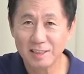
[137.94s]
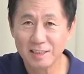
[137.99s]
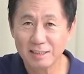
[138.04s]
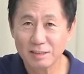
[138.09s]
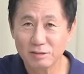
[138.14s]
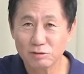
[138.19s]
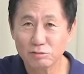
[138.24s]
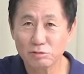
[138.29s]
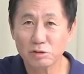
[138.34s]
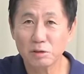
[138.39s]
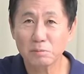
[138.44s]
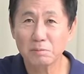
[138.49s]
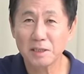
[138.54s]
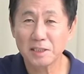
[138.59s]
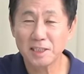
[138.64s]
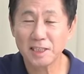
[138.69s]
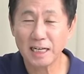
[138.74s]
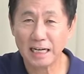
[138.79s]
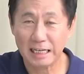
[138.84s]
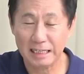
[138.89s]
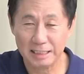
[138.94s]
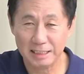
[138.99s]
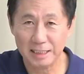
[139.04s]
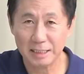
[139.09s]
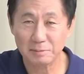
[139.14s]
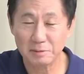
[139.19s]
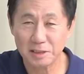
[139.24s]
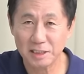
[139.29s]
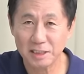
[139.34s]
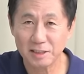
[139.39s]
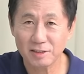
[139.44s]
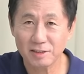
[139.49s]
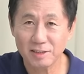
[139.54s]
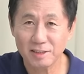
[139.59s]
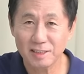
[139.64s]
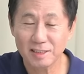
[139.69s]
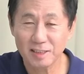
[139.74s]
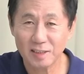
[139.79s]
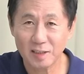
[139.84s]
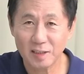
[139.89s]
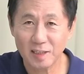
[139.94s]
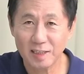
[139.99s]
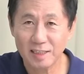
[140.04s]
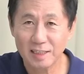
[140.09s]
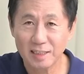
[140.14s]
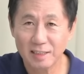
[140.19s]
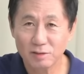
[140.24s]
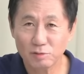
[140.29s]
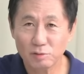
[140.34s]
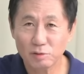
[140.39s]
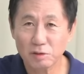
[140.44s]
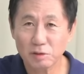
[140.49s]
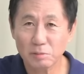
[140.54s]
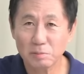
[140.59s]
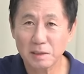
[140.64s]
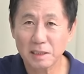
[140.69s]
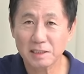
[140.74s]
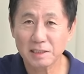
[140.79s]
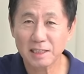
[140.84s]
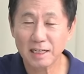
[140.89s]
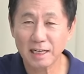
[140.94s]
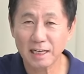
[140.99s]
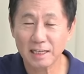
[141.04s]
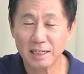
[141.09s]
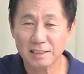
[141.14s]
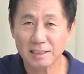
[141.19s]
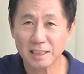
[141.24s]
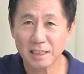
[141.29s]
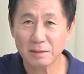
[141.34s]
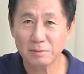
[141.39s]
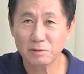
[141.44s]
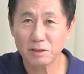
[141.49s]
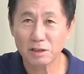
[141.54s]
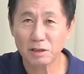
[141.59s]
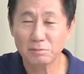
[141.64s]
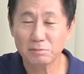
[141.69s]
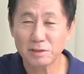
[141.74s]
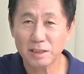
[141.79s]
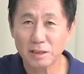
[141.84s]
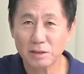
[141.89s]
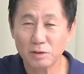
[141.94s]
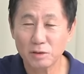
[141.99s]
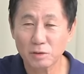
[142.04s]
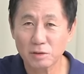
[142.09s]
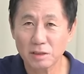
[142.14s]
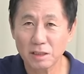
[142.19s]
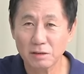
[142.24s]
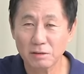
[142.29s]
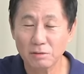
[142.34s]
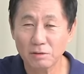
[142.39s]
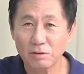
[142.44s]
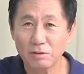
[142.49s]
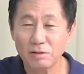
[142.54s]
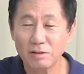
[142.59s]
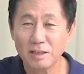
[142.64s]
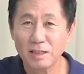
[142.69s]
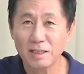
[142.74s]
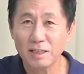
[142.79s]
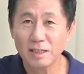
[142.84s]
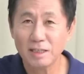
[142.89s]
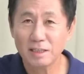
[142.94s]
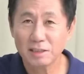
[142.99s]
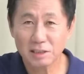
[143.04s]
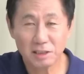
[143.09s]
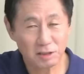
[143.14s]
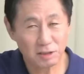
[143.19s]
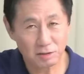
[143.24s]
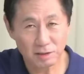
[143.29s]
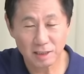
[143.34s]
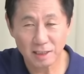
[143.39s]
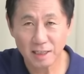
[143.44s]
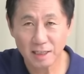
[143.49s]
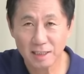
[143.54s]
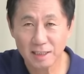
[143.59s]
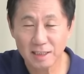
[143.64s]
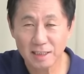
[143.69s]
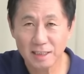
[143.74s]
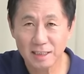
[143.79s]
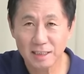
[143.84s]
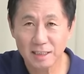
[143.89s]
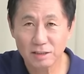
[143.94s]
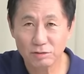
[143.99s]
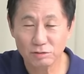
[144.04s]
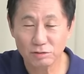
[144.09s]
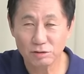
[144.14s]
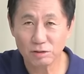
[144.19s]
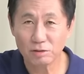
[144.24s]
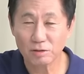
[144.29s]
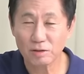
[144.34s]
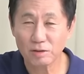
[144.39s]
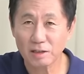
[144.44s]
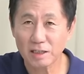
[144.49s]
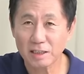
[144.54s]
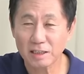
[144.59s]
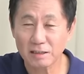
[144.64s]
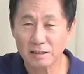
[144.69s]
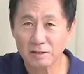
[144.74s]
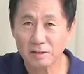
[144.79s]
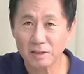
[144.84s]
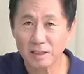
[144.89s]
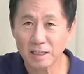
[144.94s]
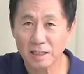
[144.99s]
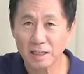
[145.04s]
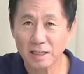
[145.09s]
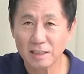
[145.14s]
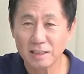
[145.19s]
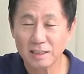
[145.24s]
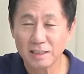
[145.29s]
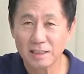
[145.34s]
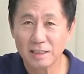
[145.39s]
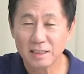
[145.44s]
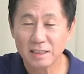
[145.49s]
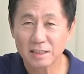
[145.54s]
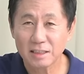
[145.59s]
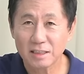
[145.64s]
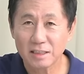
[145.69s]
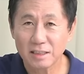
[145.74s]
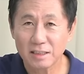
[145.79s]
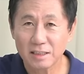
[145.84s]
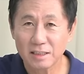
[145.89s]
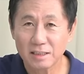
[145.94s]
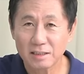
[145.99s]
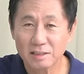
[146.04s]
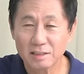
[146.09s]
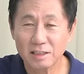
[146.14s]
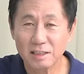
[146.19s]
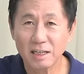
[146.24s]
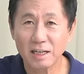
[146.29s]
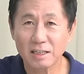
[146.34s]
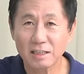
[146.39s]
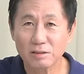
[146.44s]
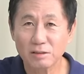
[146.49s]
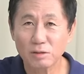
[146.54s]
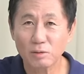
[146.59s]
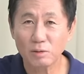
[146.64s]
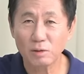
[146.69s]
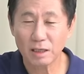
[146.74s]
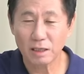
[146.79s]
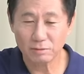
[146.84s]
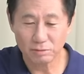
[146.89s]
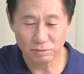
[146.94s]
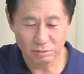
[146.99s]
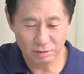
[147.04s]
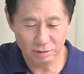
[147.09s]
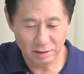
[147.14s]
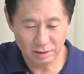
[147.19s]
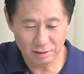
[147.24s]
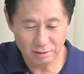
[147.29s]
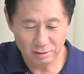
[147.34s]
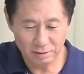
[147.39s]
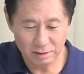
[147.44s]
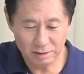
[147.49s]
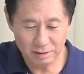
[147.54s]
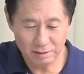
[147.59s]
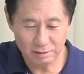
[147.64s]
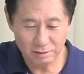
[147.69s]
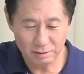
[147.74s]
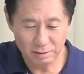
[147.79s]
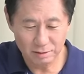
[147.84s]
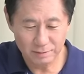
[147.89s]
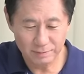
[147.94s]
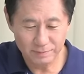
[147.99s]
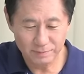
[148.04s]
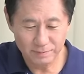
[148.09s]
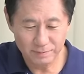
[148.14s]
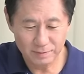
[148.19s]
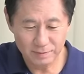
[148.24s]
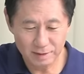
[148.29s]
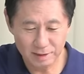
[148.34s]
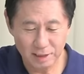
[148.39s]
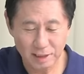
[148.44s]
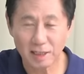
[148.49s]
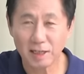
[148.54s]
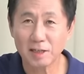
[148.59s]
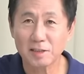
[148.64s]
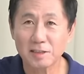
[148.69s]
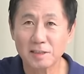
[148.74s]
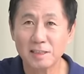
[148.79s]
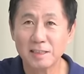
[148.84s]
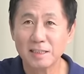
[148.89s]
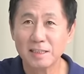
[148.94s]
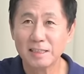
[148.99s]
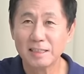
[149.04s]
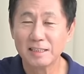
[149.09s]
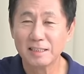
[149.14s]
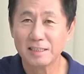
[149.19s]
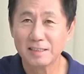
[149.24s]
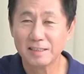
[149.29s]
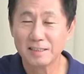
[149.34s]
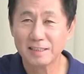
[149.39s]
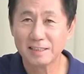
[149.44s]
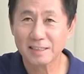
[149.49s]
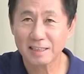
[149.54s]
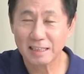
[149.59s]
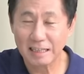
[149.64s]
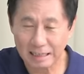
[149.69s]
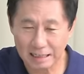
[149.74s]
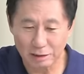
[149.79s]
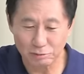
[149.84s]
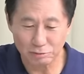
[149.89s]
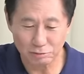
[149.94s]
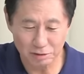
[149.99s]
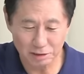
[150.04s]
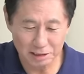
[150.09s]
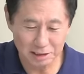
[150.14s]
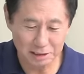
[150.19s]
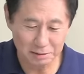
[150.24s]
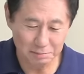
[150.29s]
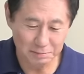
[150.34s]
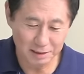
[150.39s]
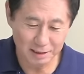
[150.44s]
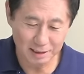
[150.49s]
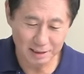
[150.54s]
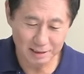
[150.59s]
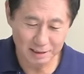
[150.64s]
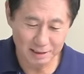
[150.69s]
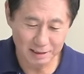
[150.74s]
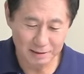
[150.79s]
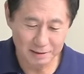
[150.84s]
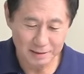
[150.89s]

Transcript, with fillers: 중성맹세안 했다면서요? 충성맹세 네. 안한 사람을 검찰총장으로 시켰다. 윤석열과 김건희가 지나가는 소가 지나가는 개가 웃겠습니다. 네.